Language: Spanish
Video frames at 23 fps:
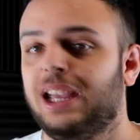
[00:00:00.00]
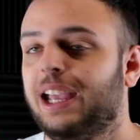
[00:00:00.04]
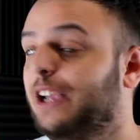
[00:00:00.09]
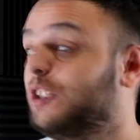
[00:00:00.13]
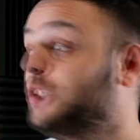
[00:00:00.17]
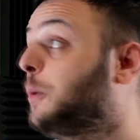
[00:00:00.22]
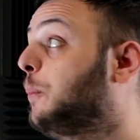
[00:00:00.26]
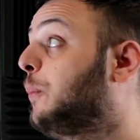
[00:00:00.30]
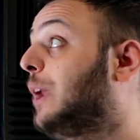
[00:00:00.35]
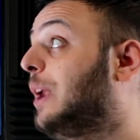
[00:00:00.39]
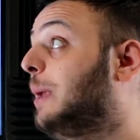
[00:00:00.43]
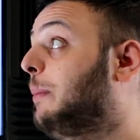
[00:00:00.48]

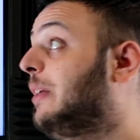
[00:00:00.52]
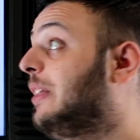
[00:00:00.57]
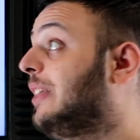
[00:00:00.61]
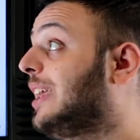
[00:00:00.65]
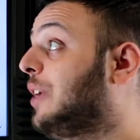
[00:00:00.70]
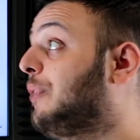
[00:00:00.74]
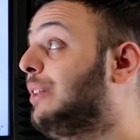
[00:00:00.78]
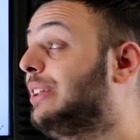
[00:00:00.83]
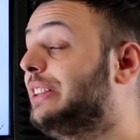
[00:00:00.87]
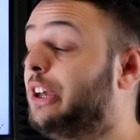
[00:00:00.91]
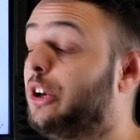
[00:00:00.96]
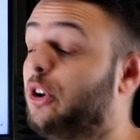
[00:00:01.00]
Es un problema de
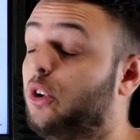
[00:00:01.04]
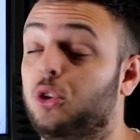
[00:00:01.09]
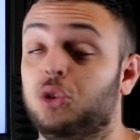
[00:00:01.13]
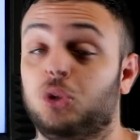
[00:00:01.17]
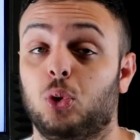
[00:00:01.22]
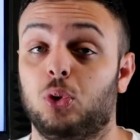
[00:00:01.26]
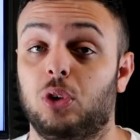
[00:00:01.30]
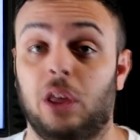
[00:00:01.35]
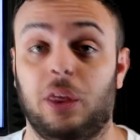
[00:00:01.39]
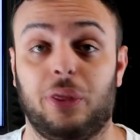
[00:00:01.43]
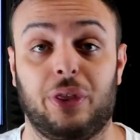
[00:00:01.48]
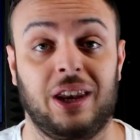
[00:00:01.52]
que falta
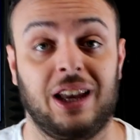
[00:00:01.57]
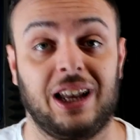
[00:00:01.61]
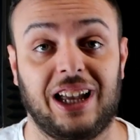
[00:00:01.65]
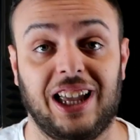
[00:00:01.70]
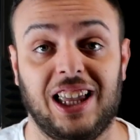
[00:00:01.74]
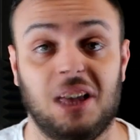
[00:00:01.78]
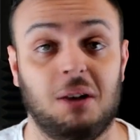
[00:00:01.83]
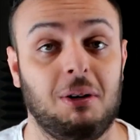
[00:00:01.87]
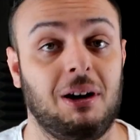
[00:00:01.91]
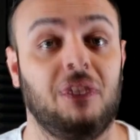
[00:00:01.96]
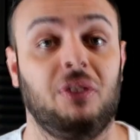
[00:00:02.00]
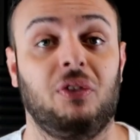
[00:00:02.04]
contundencia en
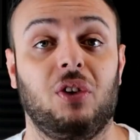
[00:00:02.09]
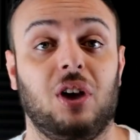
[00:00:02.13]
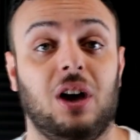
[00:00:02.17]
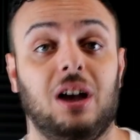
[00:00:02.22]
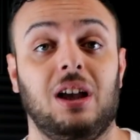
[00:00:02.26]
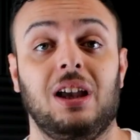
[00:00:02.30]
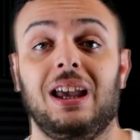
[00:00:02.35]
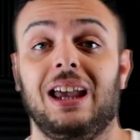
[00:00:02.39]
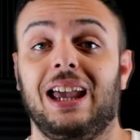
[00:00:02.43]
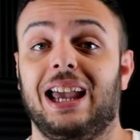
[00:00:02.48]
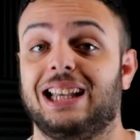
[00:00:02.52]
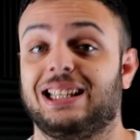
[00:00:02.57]
aquella
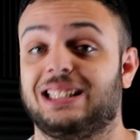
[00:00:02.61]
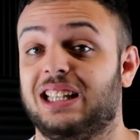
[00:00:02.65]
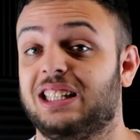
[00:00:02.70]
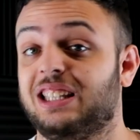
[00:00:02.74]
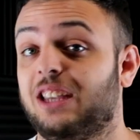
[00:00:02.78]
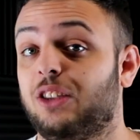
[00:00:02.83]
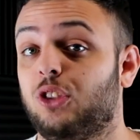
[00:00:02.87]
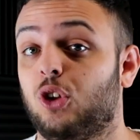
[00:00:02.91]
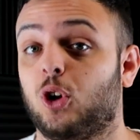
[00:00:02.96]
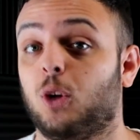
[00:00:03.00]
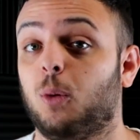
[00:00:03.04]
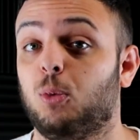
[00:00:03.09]
banda, están
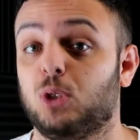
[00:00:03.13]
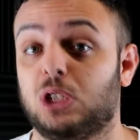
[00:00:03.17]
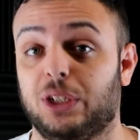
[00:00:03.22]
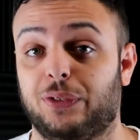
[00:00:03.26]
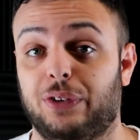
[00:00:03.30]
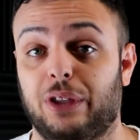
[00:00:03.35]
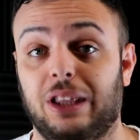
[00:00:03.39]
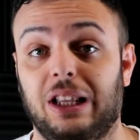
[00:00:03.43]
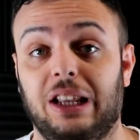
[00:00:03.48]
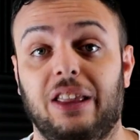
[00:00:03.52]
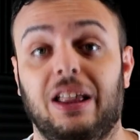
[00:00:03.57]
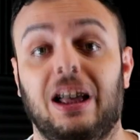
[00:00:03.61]
yendo con mucha
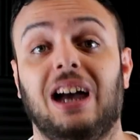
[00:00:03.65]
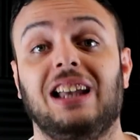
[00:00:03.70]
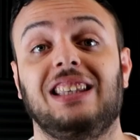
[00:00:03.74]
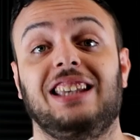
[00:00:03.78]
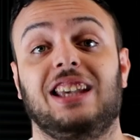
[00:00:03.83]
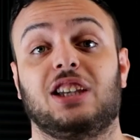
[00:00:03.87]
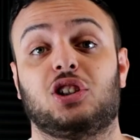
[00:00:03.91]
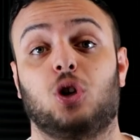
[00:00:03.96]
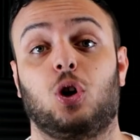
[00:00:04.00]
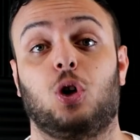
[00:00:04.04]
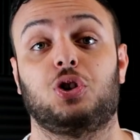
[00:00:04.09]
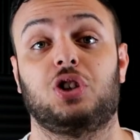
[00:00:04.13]
facilidad
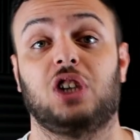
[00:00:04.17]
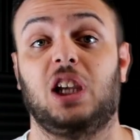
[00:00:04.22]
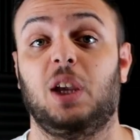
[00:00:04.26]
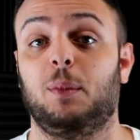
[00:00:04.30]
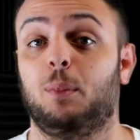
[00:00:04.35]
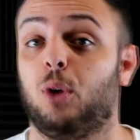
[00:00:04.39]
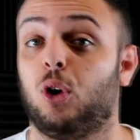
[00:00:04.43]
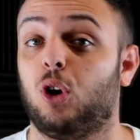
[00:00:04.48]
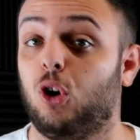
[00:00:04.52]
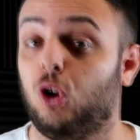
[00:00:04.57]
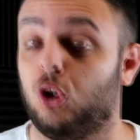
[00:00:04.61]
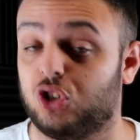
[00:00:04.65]
y eso los
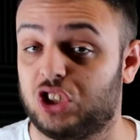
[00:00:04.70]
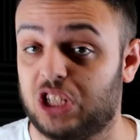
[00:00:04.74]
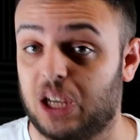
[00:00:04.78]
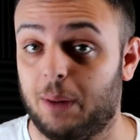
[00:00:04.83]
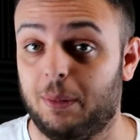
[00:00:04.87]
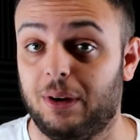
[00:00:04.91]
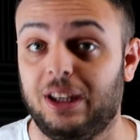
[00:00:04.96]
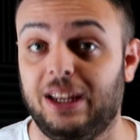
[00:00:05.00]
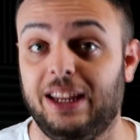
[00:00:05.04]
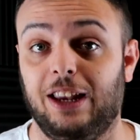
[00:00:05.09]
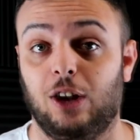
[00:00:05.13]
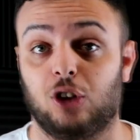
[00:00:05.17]
equipos lo
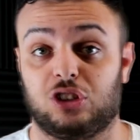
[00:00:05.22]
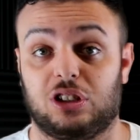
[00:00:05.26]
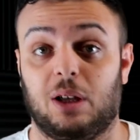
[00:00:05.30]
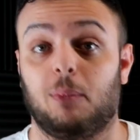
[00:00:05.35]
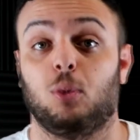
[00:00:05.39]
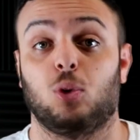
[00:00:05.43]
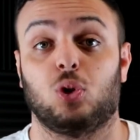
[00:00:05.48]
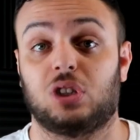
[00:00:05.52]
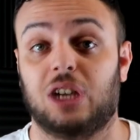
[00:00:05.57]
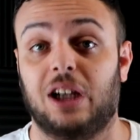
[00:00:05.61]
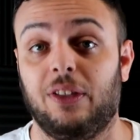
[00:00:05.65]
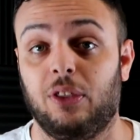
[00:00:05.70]
saben y lo están
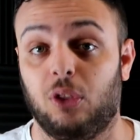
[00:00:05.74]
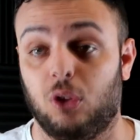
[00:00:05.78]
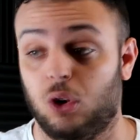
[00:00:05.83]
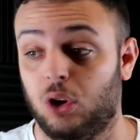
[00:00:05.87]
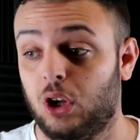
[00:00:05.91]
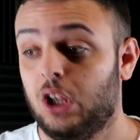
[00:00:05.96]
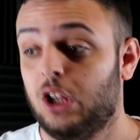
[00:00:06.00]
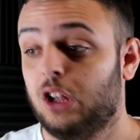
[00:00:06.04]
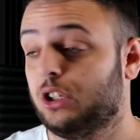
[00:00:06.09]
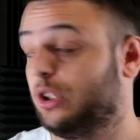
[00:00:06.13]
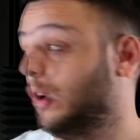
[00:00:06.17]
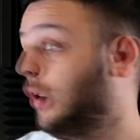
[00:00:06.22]
buscando.
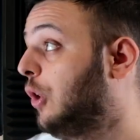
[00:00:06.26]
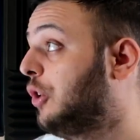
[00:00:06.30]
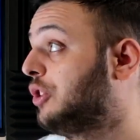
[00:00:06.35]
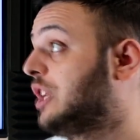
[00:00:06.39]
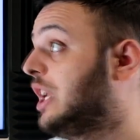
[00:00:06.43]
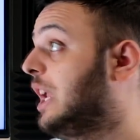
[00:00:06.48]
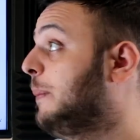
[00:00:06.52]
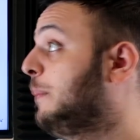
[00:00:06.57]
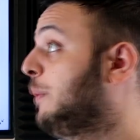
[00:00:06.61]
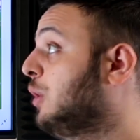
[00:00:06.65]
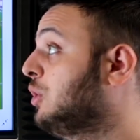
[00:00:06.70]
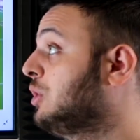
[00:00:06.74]
Todos los
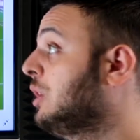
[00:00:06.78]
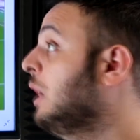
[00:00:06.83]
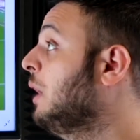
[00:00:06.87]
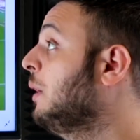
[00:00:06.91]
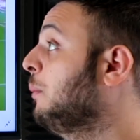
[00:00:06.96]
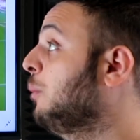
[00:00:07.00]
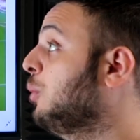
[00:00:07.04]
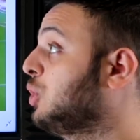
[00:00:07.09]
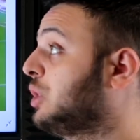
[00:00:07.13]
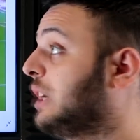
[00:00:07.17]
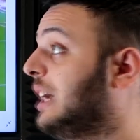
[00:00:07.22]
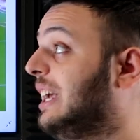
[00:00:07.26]
equipos
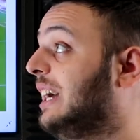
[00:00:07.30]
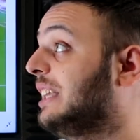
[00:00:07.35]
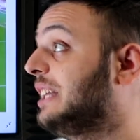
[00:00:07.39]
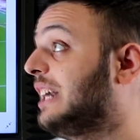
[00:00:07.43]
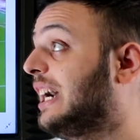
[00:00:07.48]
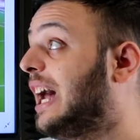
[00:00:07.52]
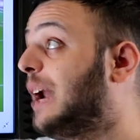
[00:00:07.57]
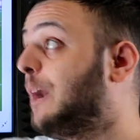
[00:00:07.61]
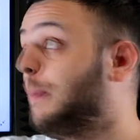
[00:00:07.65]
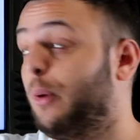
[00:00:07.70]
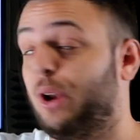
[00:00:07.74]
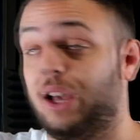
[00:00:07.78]
buscan
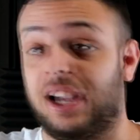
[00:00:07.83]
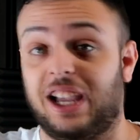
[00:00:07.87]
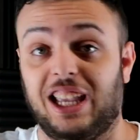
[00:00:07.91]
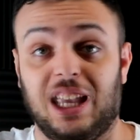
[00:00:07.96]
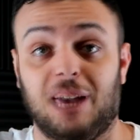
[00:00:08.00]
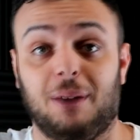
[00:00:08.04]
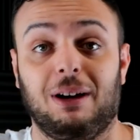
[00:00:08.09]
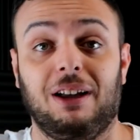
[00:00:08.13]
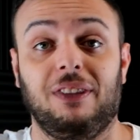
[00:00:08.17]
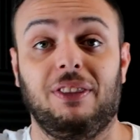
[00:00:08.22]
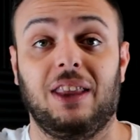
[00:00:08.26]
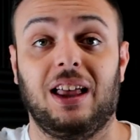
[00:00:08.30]
atacar por
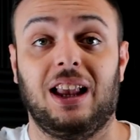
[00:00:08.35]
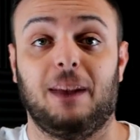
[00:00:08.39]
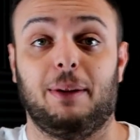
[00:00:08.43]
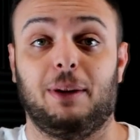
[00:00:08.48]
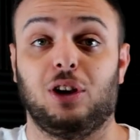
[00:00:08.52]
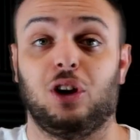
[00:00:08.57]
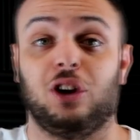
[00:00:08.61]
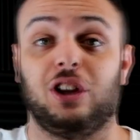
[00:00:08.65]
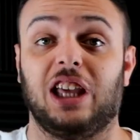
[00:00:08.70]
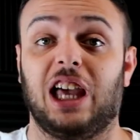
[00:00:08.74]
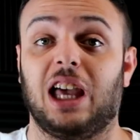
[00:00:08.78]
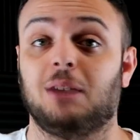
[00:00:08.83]
aquella banda la
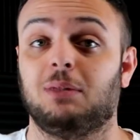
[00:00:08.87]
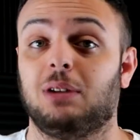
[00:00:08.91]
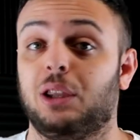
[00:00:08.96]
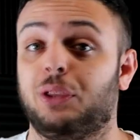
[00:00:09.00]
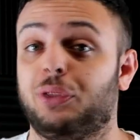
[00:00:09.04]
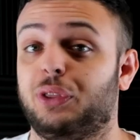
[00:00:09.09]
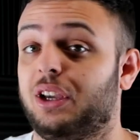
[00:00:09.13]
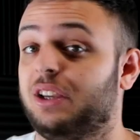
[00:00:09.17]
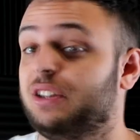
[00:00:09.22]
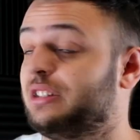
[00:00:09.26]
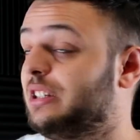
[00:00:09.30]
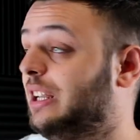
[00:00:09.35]
mayoría de
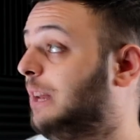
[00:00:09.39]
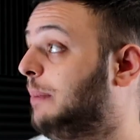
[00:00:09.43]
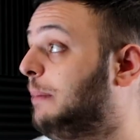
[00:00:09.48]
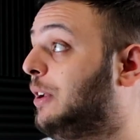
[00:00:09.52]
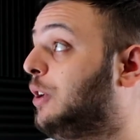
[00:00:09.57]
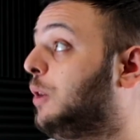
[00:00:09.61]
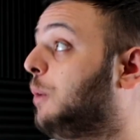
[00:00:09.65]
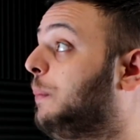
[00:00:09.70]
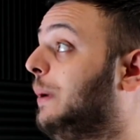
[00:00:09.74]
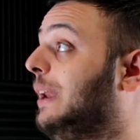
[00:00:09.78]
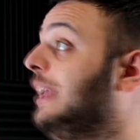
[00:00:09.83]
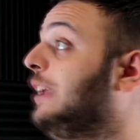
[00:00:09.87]
veces, el
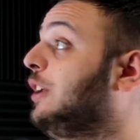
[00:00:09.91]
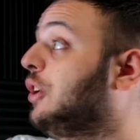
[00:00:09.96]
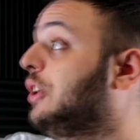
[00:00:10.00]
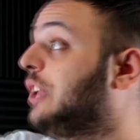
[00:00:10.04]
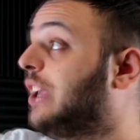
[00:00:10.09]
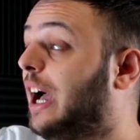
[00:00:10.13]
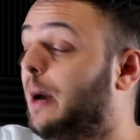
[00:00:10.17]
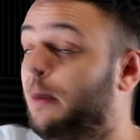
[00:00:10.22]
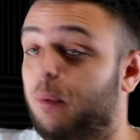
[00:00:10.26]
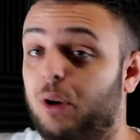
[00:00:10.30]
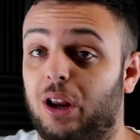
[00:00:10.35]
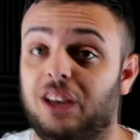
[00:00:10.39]
mayor peligro
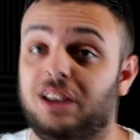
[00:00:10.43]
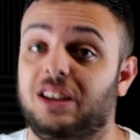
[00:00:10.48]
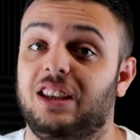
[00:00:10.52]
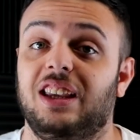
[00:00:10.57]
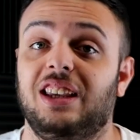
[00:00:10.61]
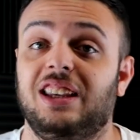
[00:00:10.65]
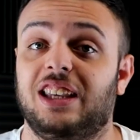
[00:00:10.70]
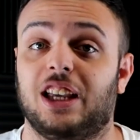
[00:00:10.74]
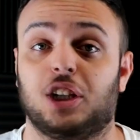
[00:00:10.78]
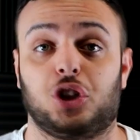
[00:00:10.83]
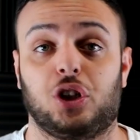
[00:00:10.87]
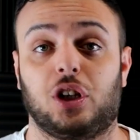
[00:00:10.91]
llega por
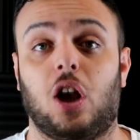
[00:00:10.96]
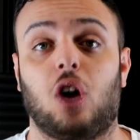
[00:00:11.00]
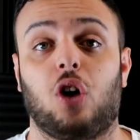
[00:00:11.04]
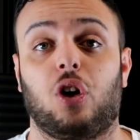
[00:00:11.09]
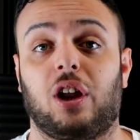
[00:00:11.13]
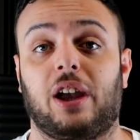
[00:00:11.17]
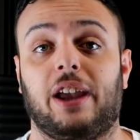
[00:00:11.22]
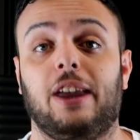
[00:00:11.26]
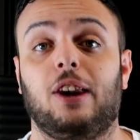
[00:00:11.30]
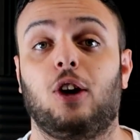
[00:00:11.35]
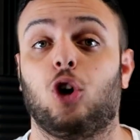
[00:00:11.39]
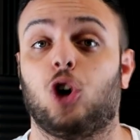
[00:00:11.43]
allí y eso hay que
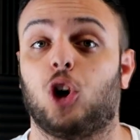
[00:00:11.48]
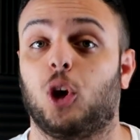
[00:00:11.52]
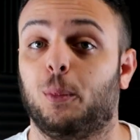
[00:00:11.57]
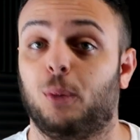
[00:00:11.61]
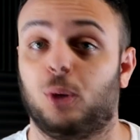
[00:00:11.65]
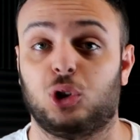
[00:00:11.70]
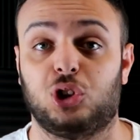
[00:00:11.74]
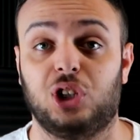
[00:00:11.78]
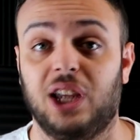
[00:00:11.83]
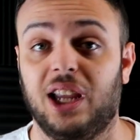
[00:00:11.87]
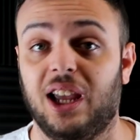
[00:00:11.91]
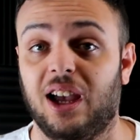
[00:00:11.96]
corregirlo
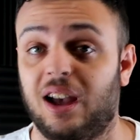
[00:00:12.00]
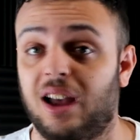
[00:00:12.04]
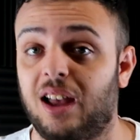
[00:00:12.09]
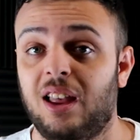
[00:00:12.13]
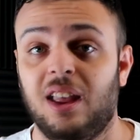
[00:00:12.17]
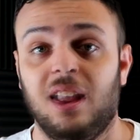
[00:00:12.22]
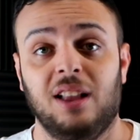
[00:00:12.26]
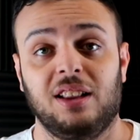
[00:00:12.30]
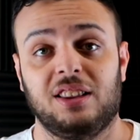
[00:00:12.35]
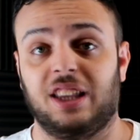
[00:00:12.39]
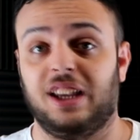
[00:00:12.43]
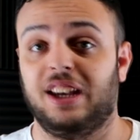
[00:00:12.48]
como sea,
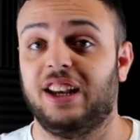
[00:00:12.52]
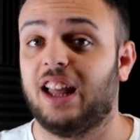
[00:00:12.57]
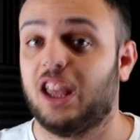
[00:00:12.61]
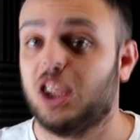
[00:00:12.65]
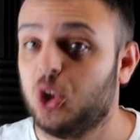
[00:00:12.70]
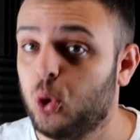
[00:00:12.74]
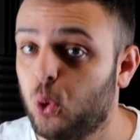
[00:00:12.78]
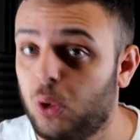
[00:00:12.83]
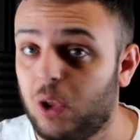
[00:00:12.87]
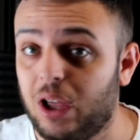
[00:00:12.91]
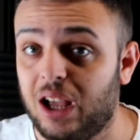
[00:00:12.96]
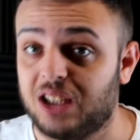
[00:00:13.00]
tener
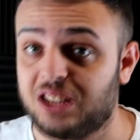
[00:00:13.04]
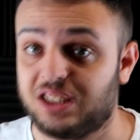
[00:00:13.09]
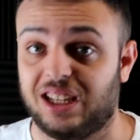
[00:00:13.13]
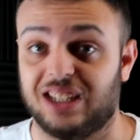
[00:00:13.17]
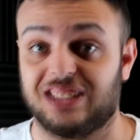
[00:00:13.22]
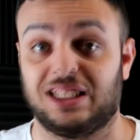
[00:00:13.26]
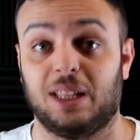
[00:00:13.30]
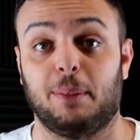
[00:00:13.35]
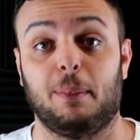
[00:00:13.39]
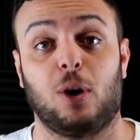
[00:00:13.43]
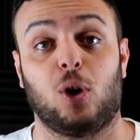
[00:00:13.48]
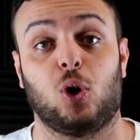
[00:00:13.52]
ayudas, que
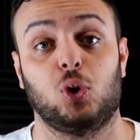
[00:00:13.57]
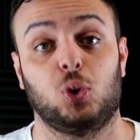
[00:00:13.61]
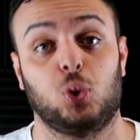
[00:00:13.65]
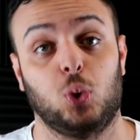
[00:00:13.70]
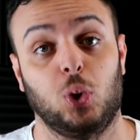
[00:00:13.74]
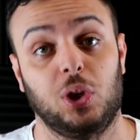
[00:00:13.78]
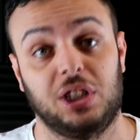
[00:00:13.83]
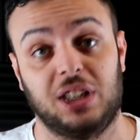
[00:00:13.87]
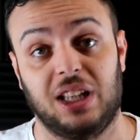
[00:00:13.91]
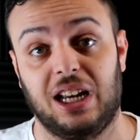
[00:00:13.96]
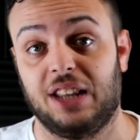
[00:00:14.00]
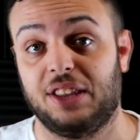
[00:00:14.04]
esté más
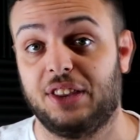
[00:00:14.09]
contundente el